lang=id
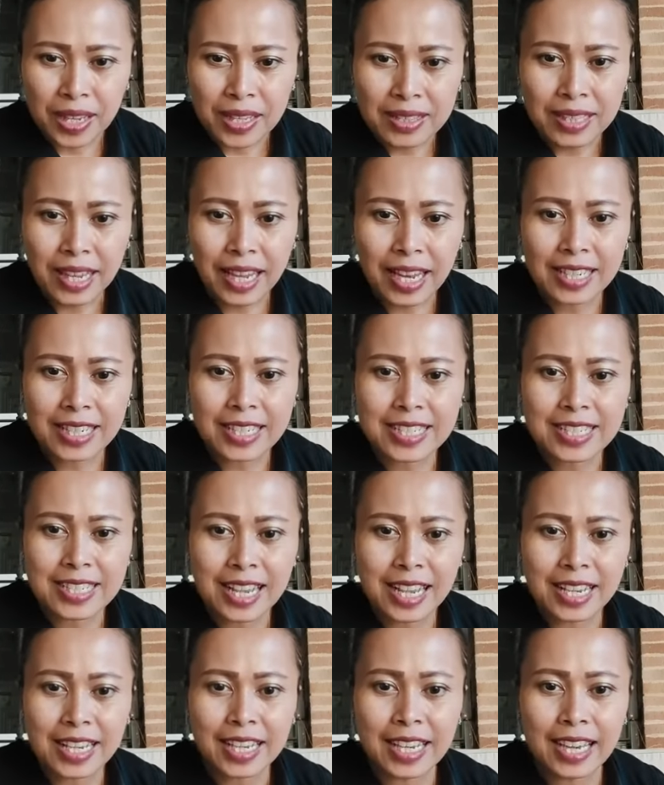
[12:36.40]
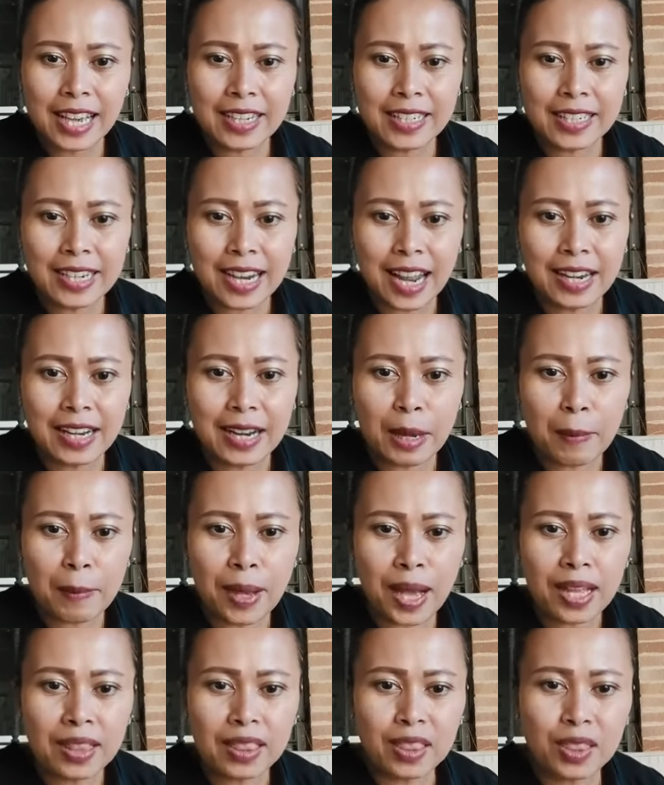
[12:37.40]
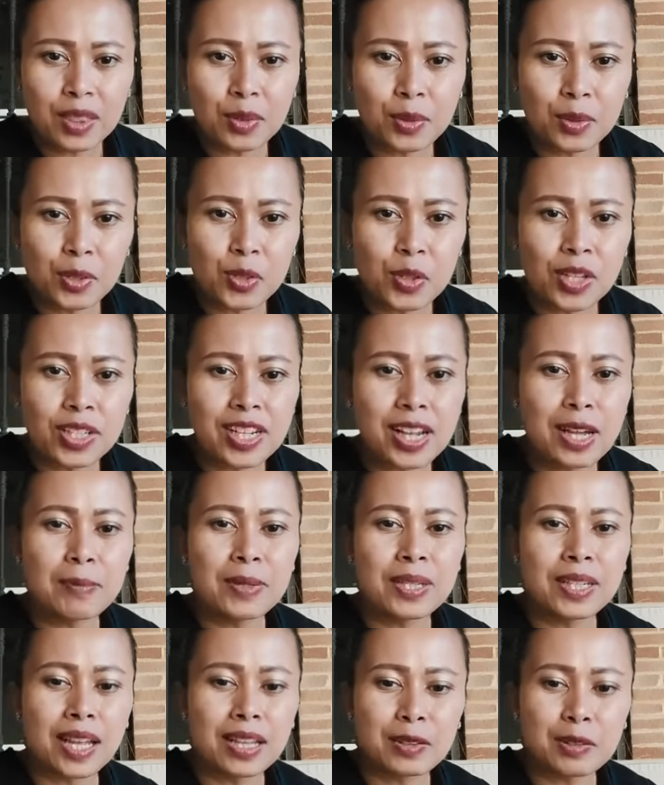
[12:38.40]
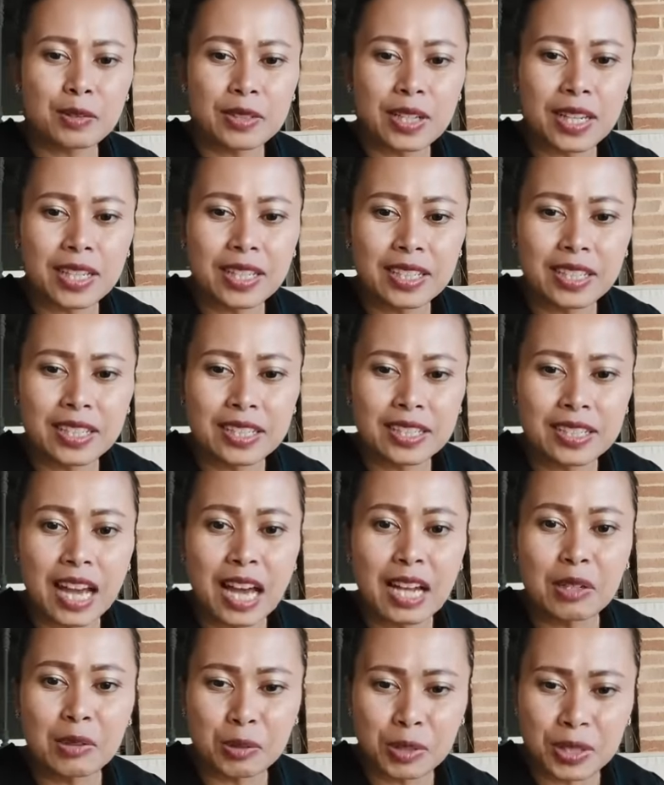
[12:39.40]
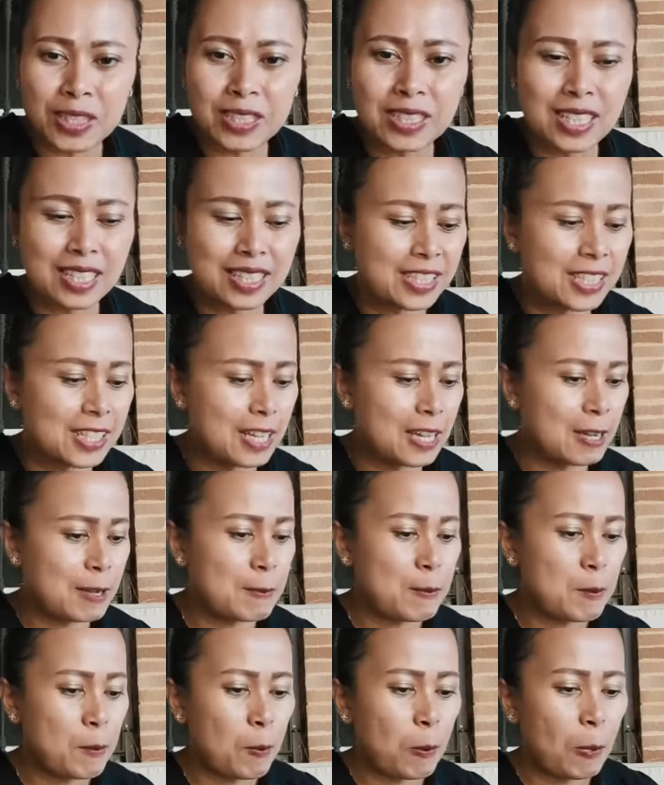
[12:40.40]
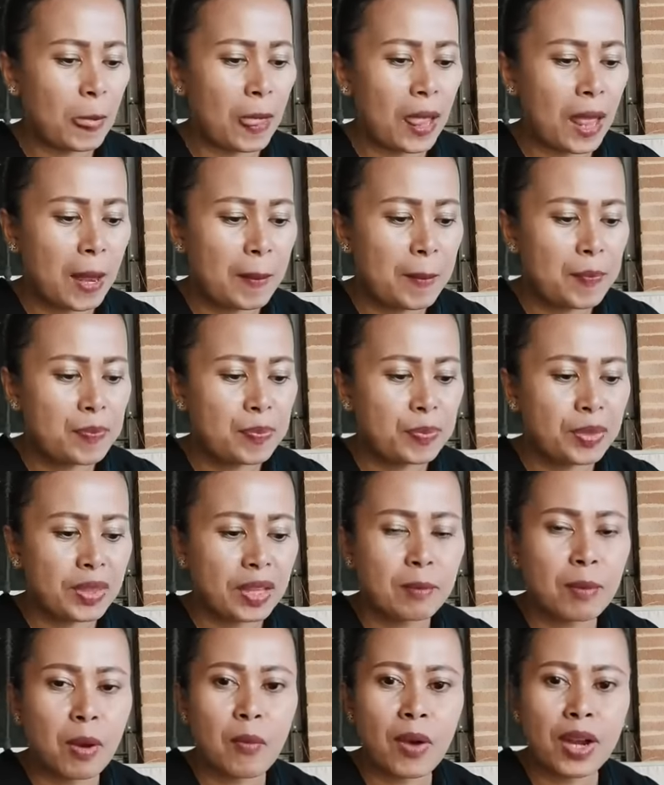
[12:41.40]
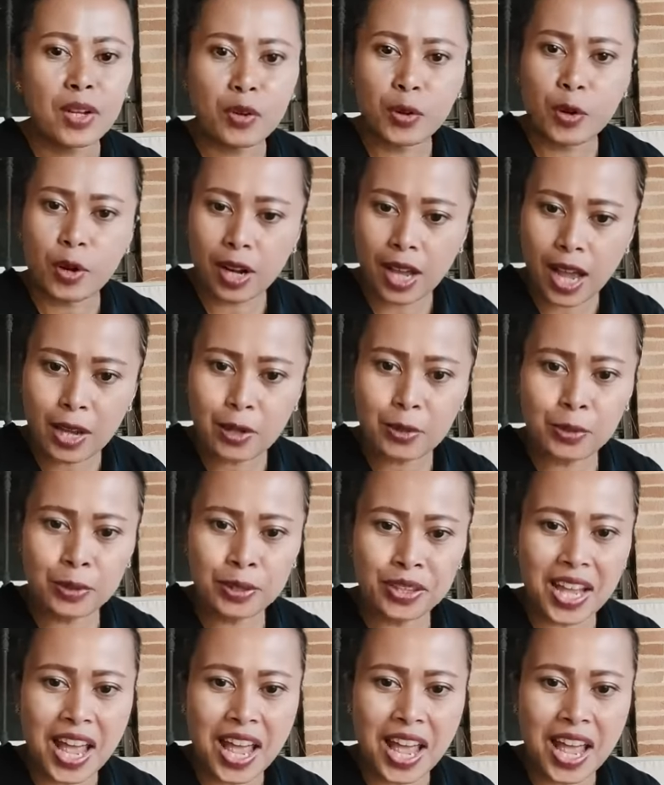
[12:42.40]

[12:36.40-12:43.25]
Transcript: Teh Eliza iya dari anak mantu, soalnya kan menantu dari Garut, jadinya bawain dodol Garut.